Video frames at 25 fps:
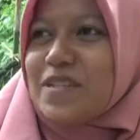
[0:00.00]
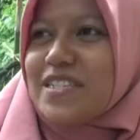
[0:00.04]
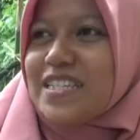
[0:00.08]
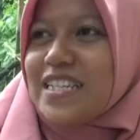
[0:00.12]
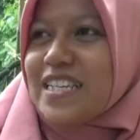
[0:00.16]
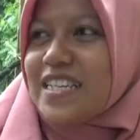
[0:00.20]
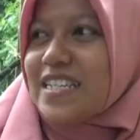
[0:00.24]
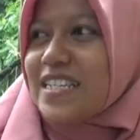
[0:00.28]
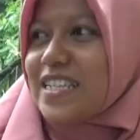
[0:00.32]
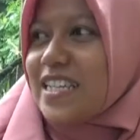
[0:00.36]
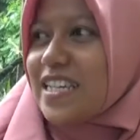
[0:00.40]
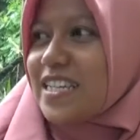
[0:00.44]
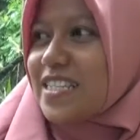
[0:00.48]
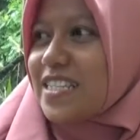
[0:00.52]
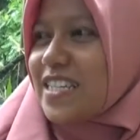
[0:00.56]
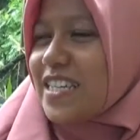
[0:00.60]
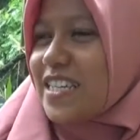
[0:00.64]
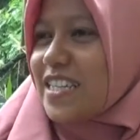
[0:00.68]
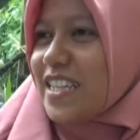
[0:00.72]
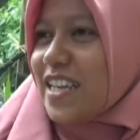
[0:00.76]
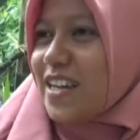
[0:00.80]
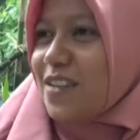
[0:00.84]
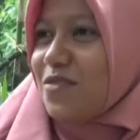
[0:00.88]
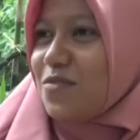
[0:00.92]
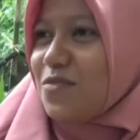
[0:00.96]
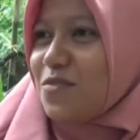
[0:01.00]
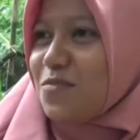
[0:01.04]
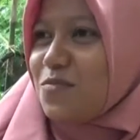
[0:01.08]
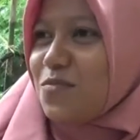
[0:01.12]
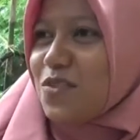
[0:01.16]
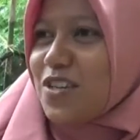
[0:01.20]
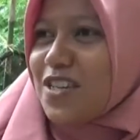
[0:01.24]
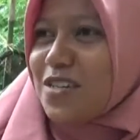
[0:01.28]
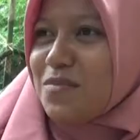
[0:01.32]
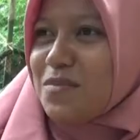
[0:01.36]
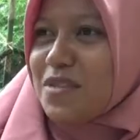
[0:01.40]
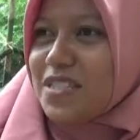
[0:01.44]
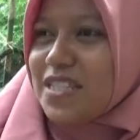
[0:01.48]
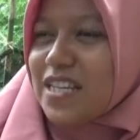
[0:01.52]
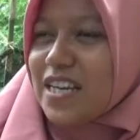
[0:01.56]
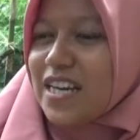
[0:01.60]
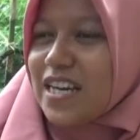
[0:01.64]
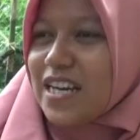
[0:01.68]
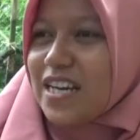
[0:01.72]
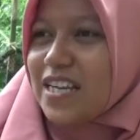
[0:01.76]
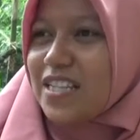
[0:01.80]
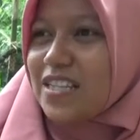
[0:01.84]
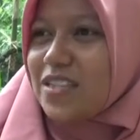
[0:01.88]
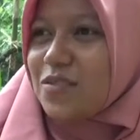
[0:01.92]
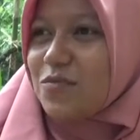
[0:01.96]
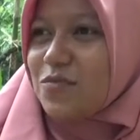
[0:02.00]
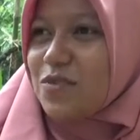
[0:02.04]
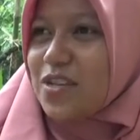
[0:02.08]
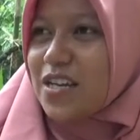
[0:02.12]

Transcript: BPJS yang saya tahu mungkin masyarakat